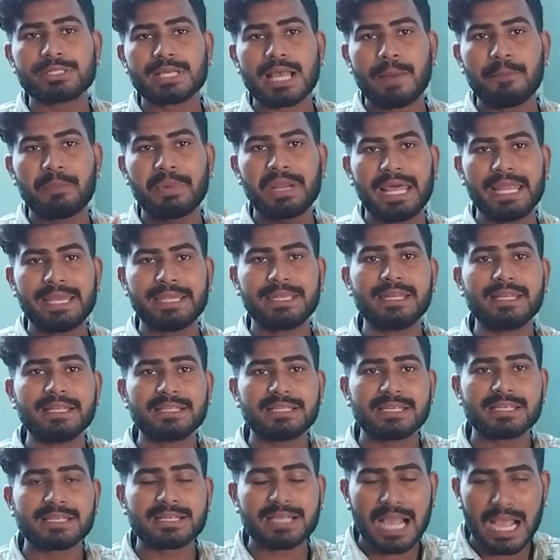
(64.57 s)
इसका
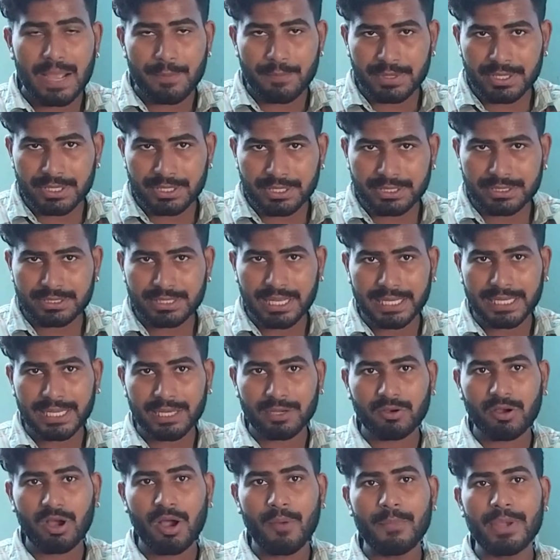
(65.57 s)
ब्राइटनेस है काफ़ी ही
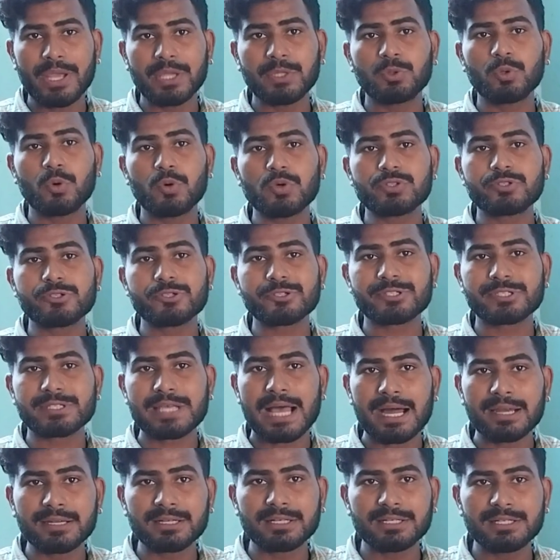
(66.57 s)
ज़्यादा कम है
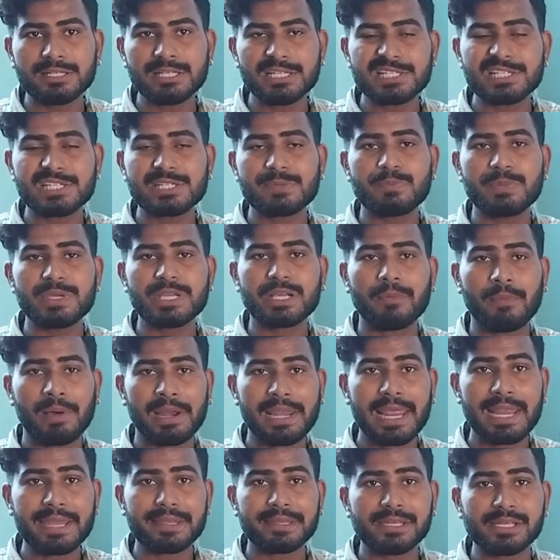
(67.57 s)
260 निट्स पिक
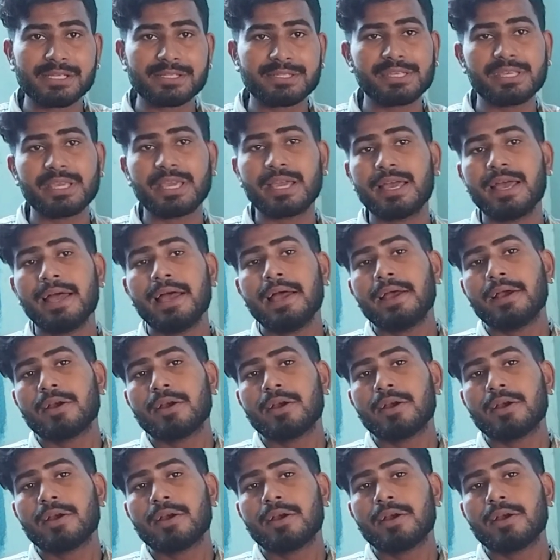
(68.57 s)
ब्राइटनेस ही है